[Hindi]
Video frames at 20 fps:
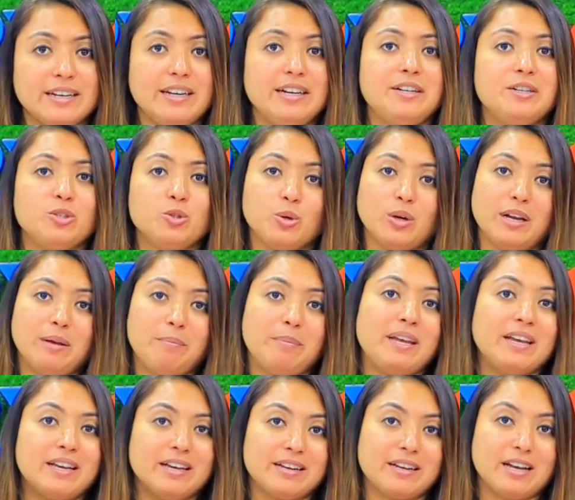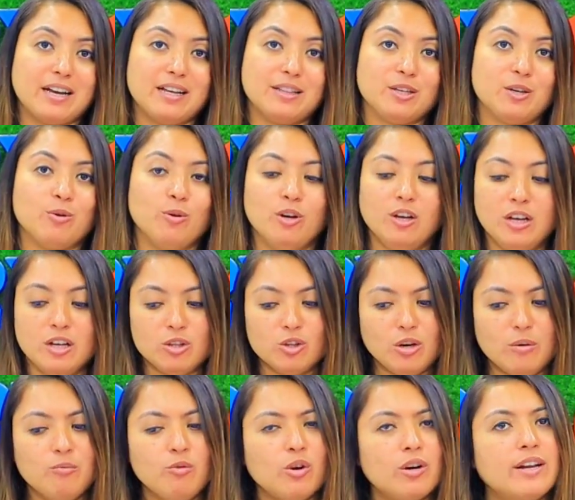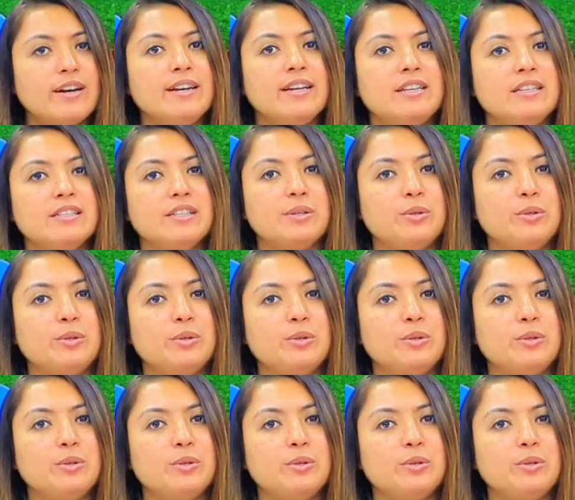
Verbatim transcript: रेट जो है पे करके आते हो तो अब वो करने की